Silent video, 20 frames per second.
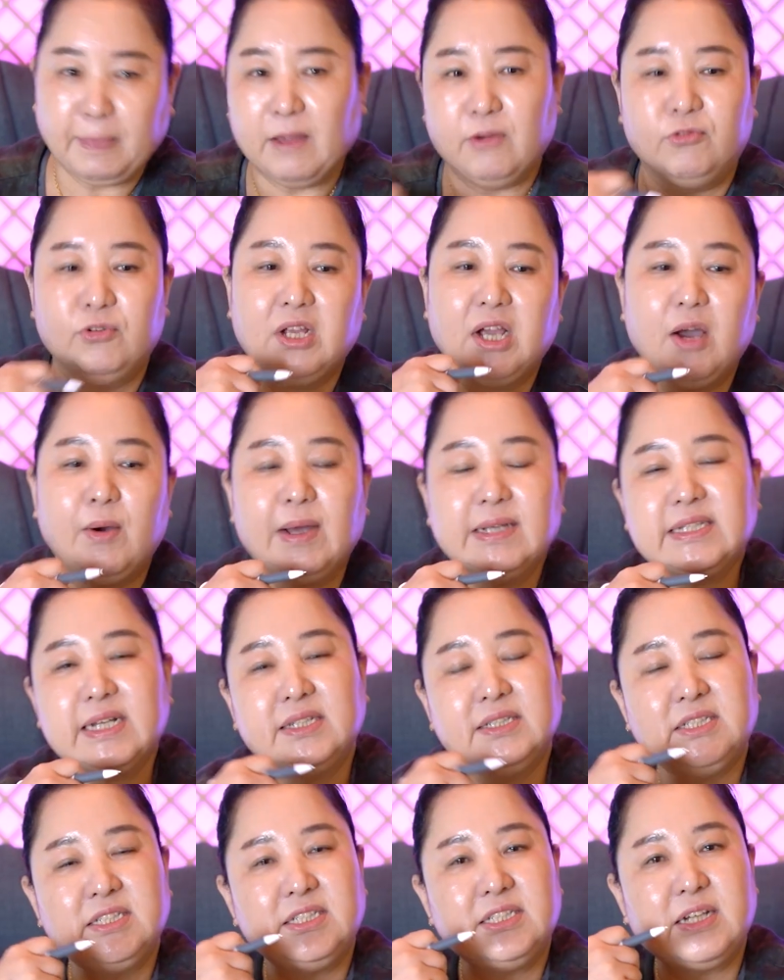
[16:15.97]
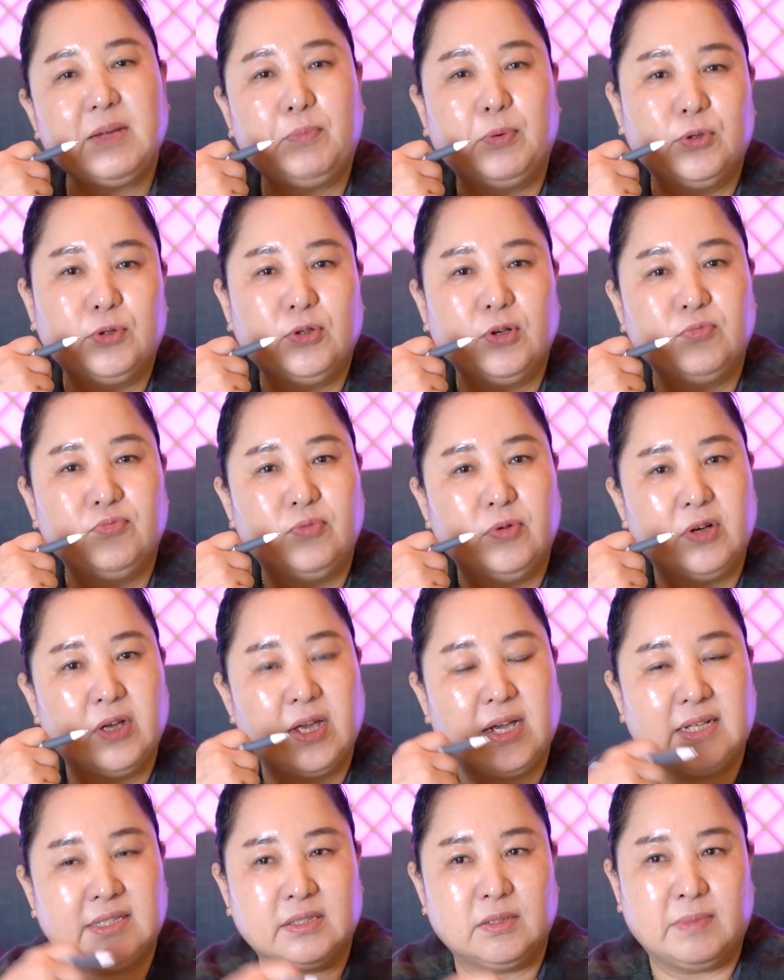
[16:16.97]
우리가 화장실이나 보통
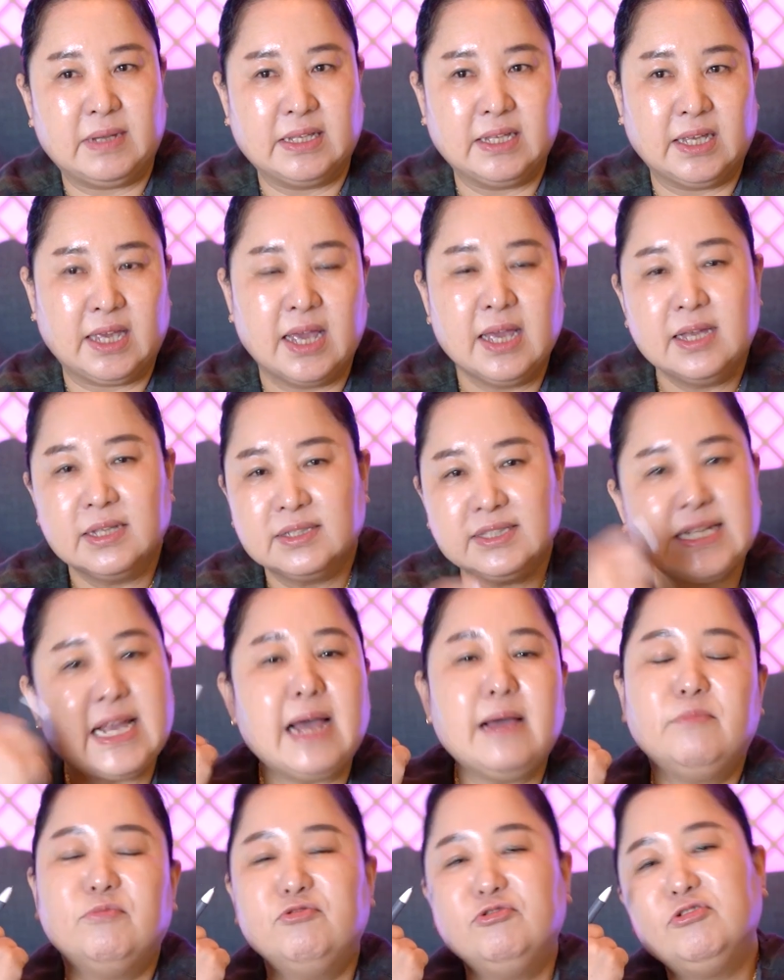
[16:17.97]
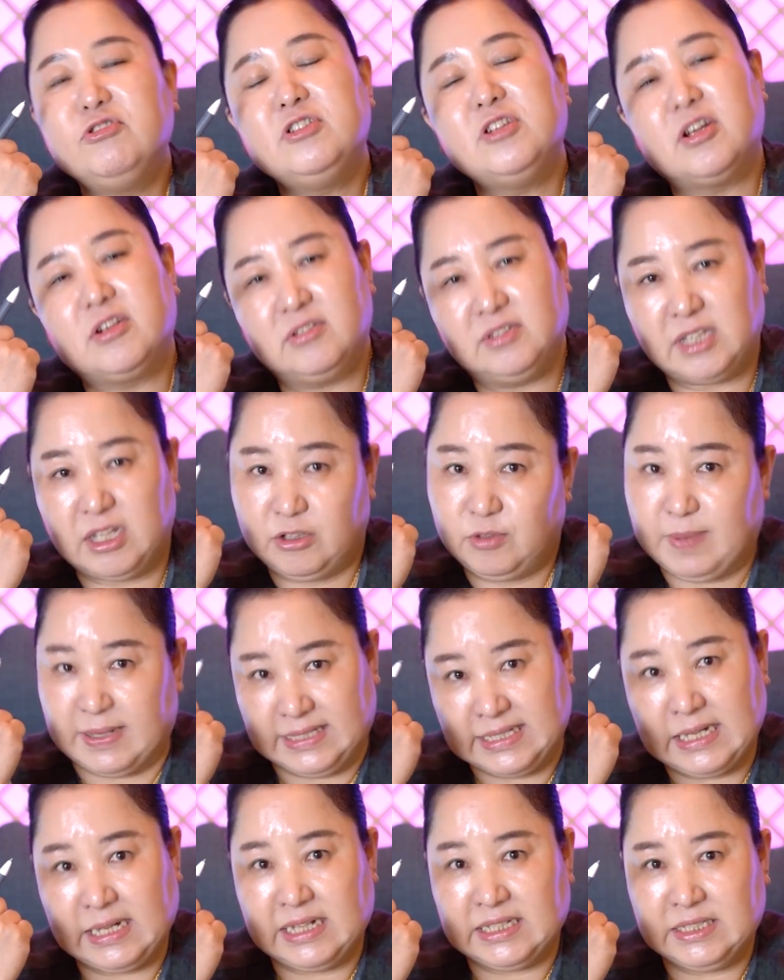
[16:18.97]
부엌에 가서 만약에 차 문을 열을 때도
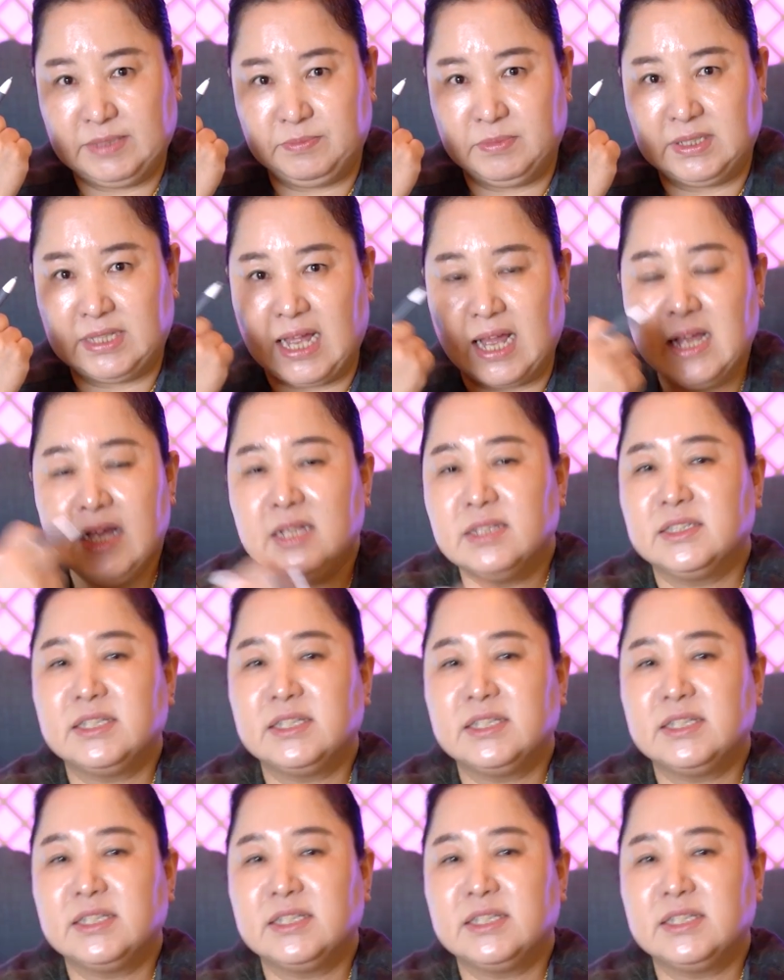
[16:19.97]
마찬가지입니다.